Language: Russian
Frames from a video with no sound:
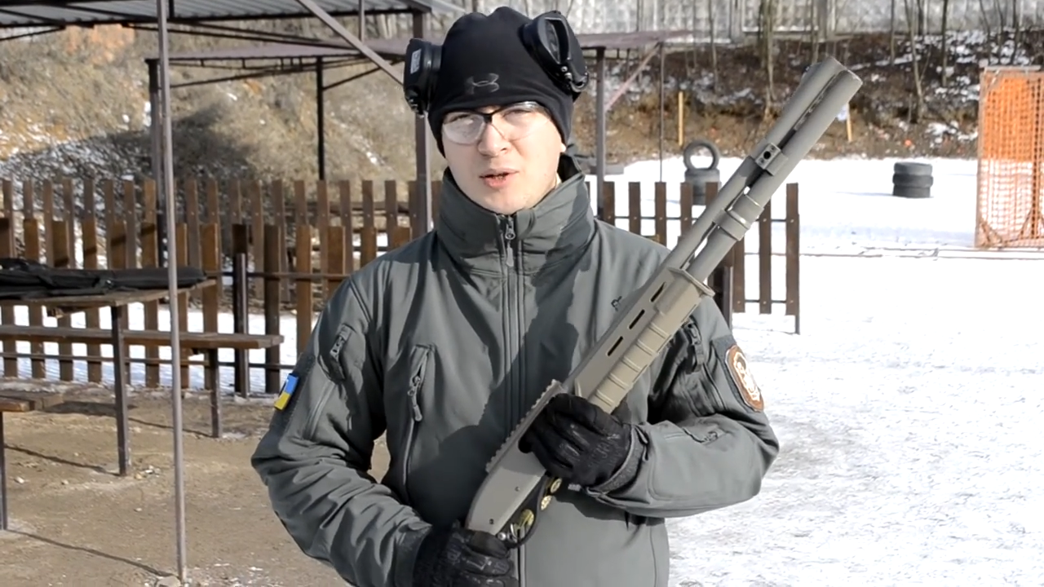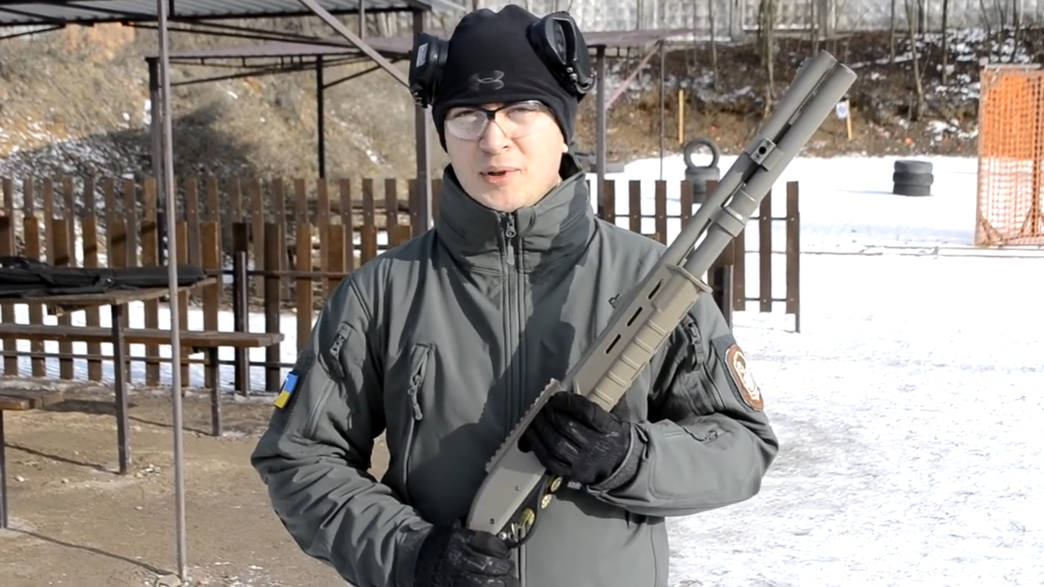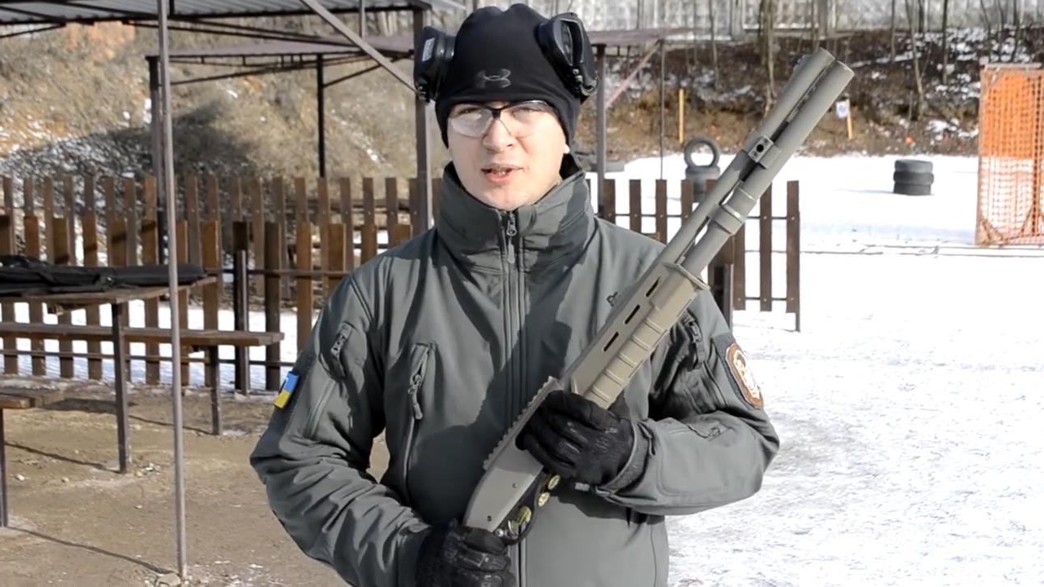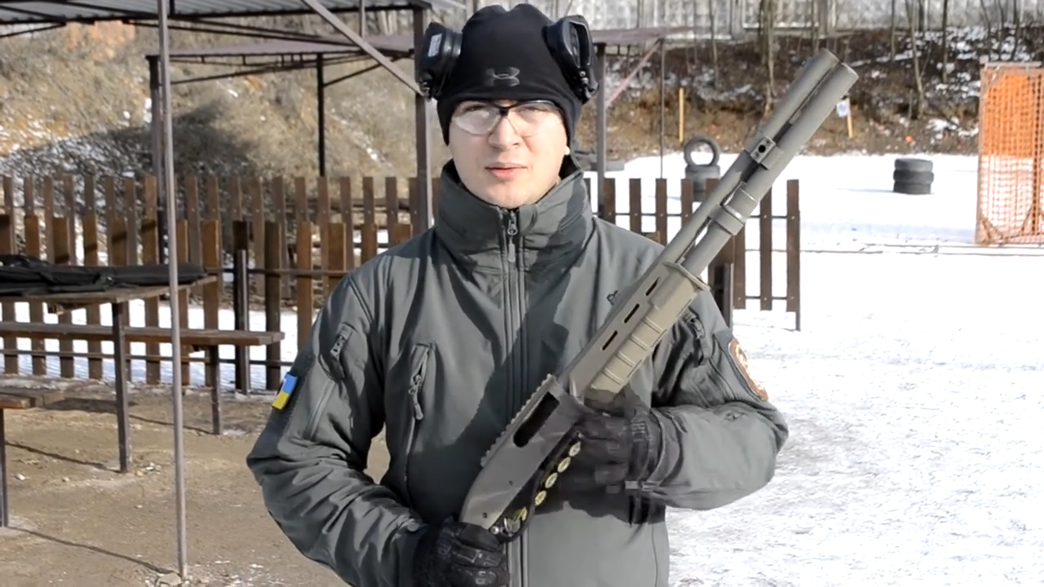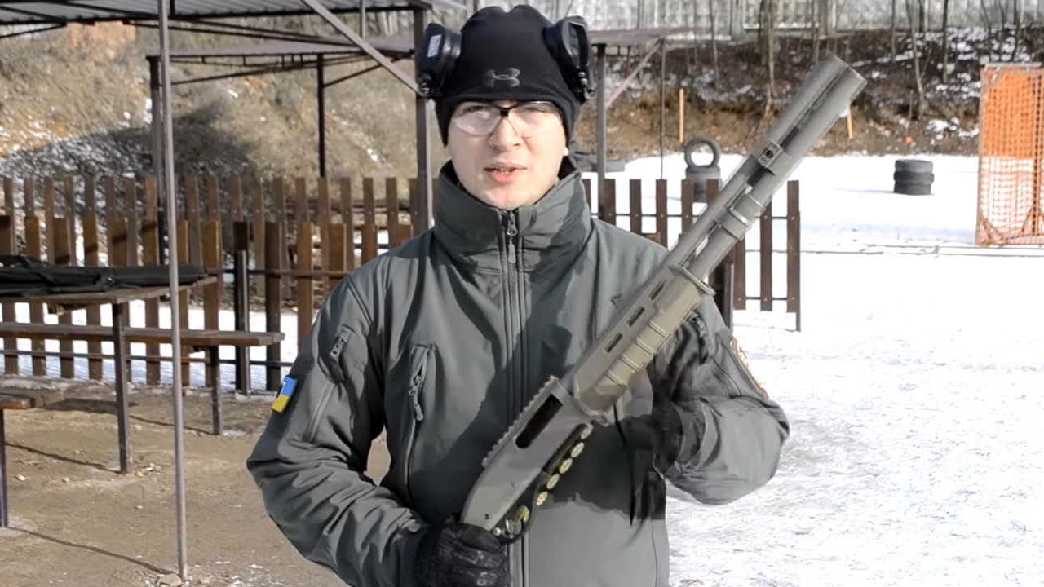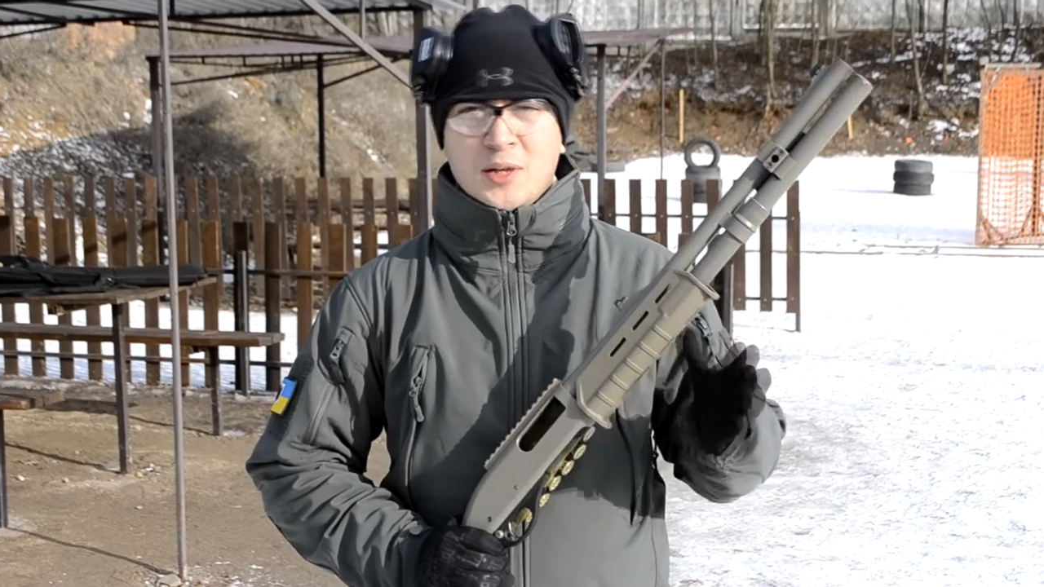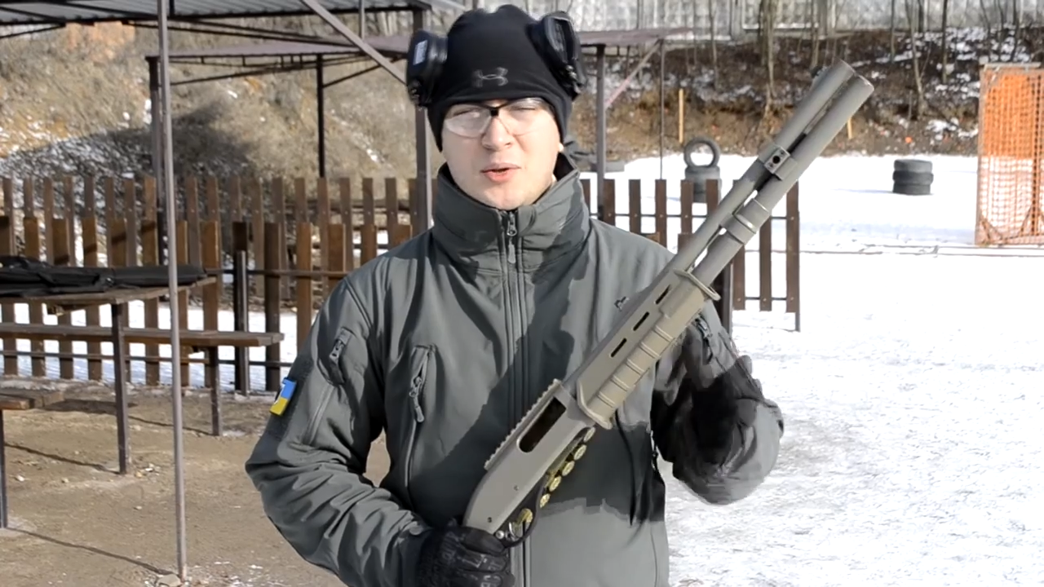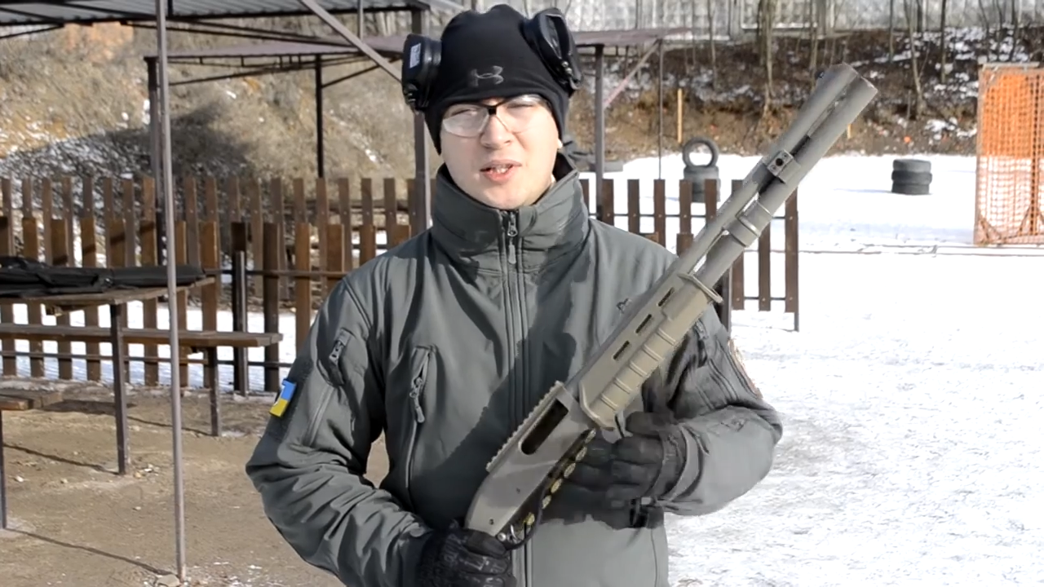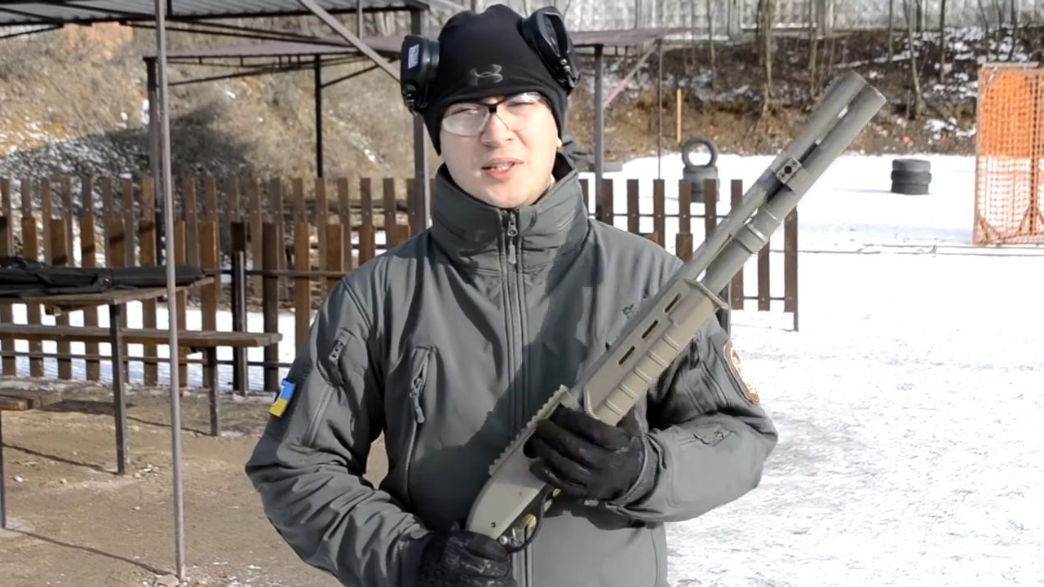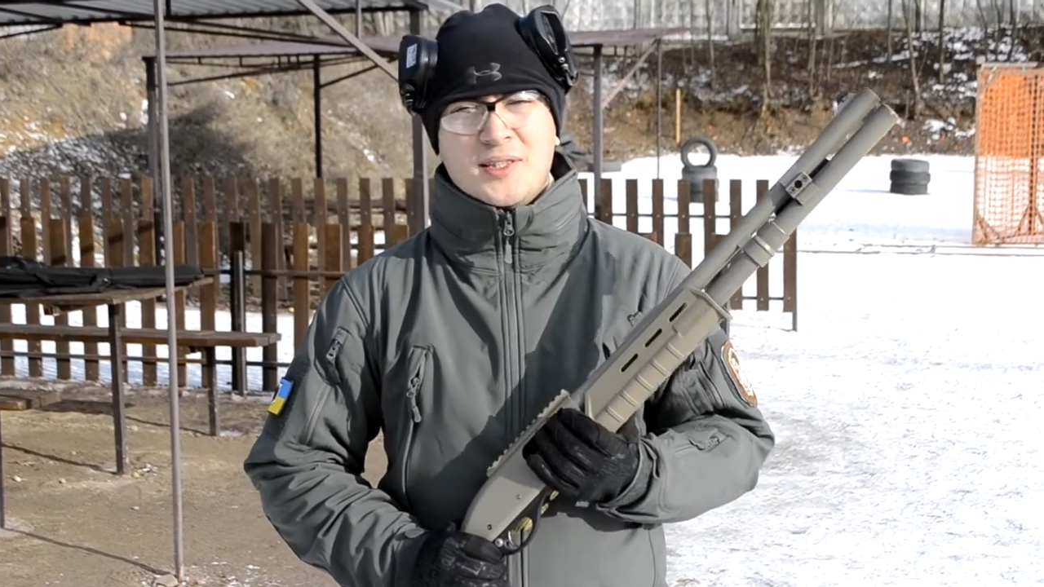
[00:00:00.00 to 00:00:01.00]
поэтому на
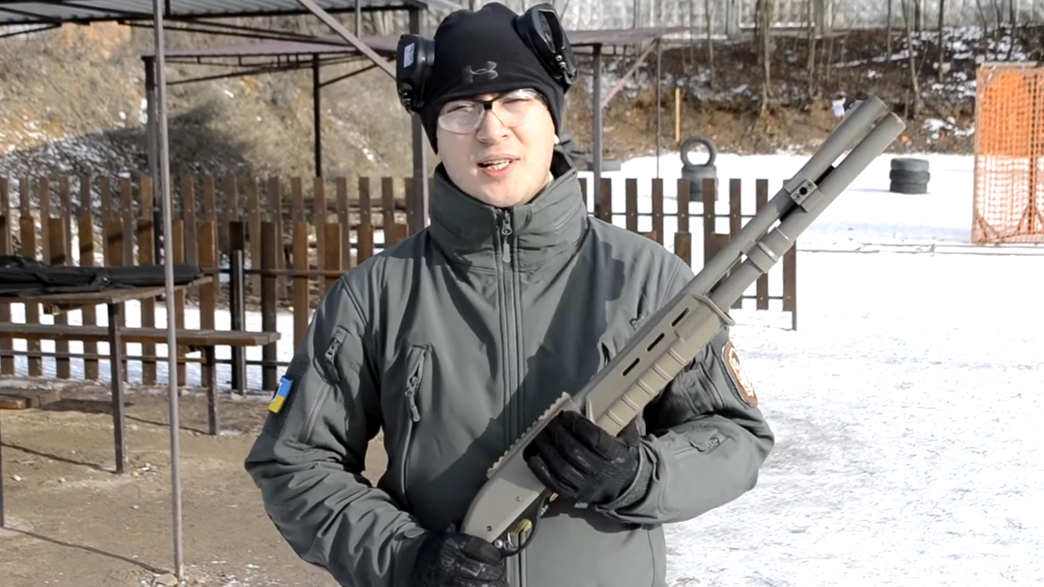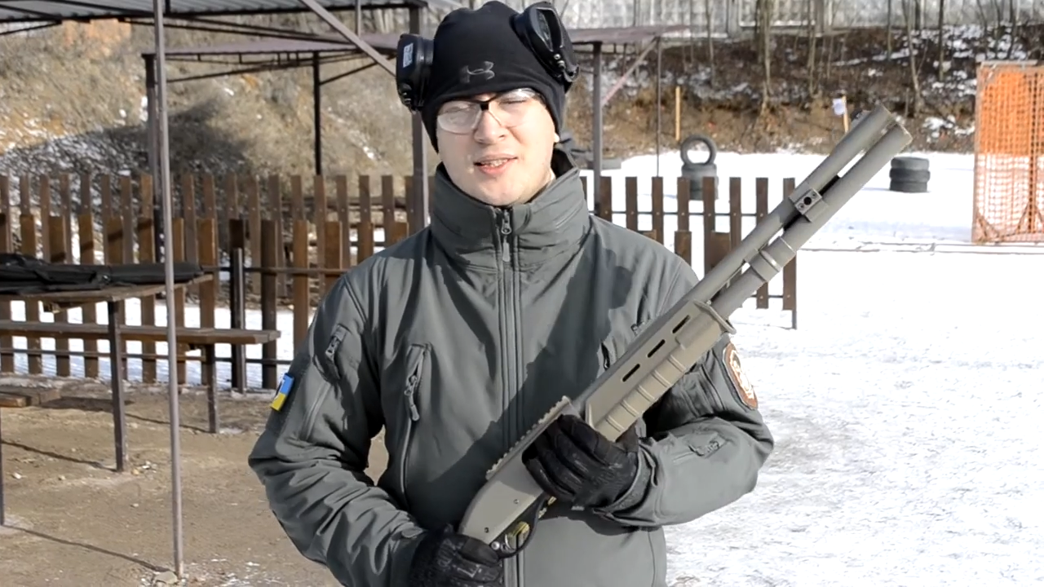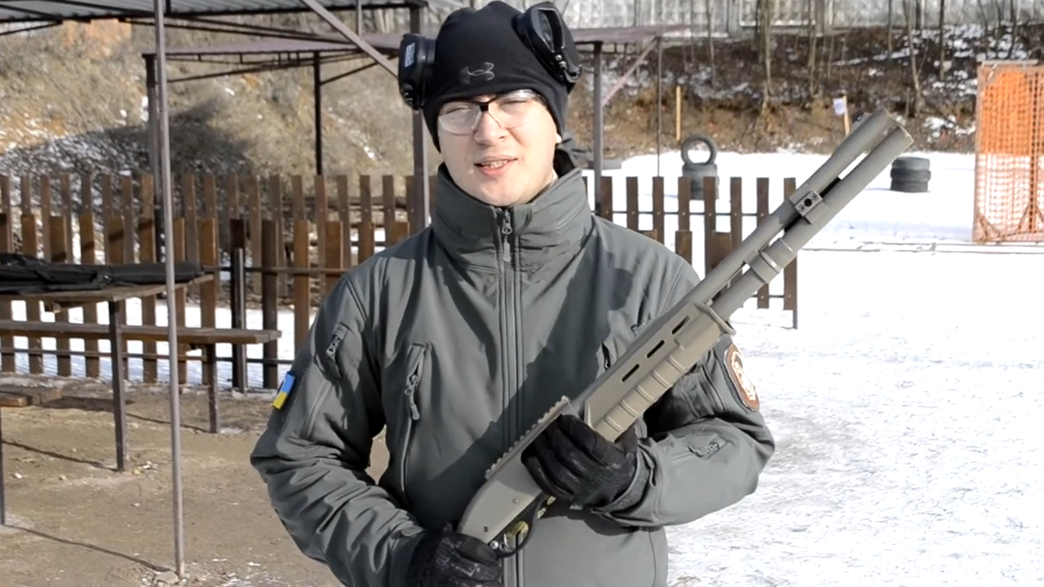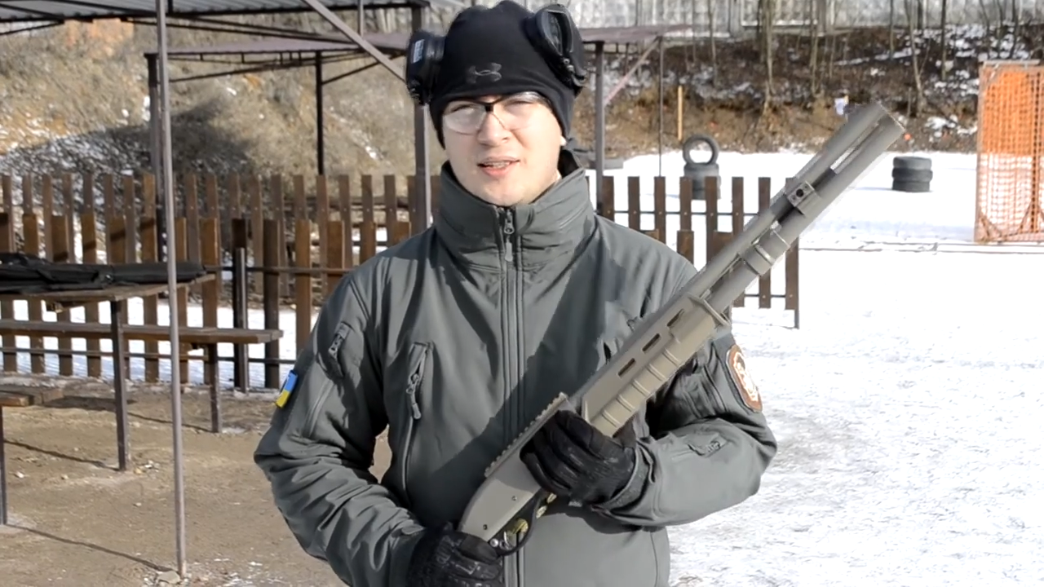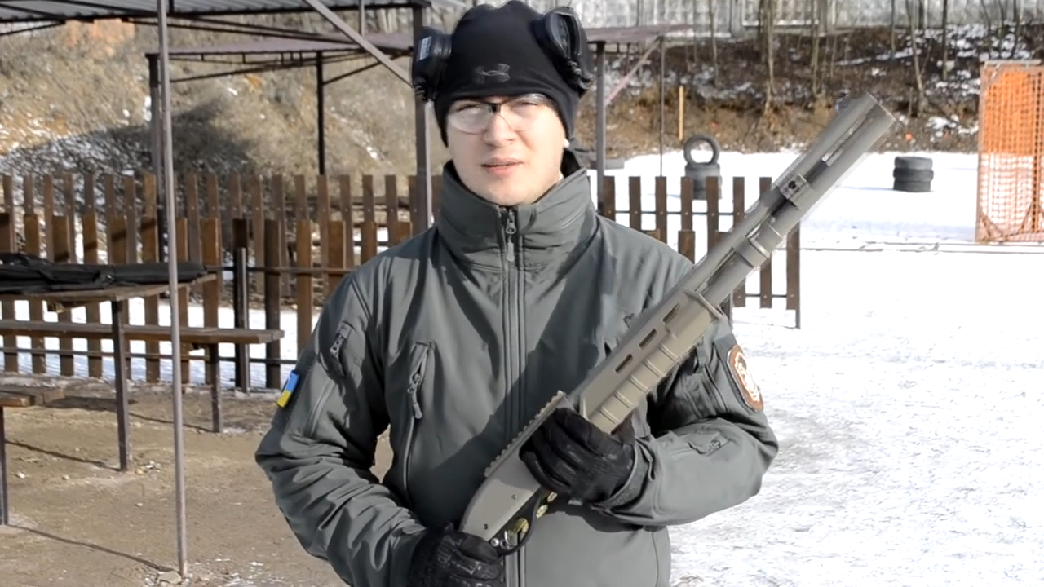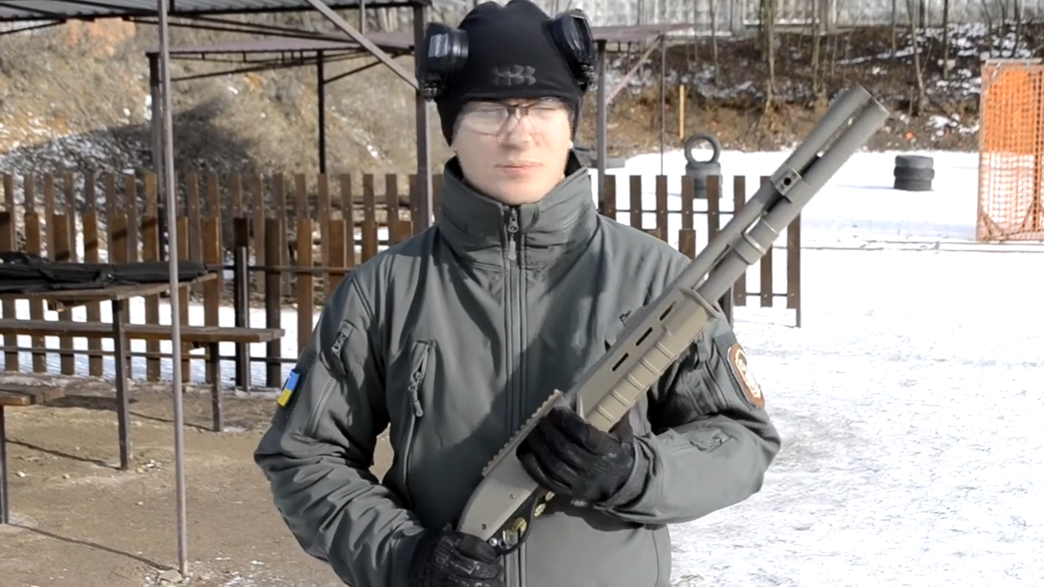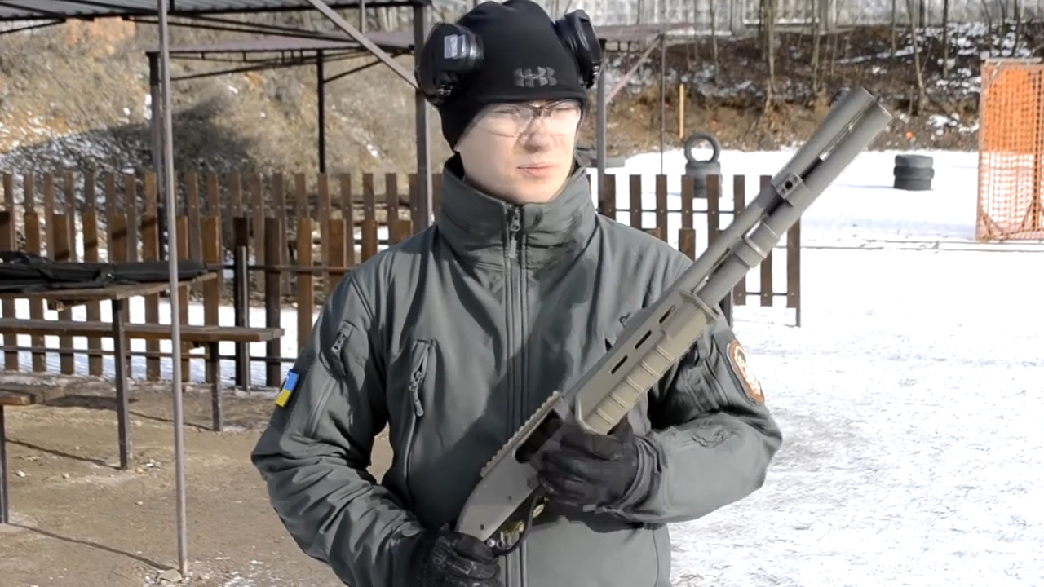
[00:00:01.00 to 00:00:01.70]
короткие дистанции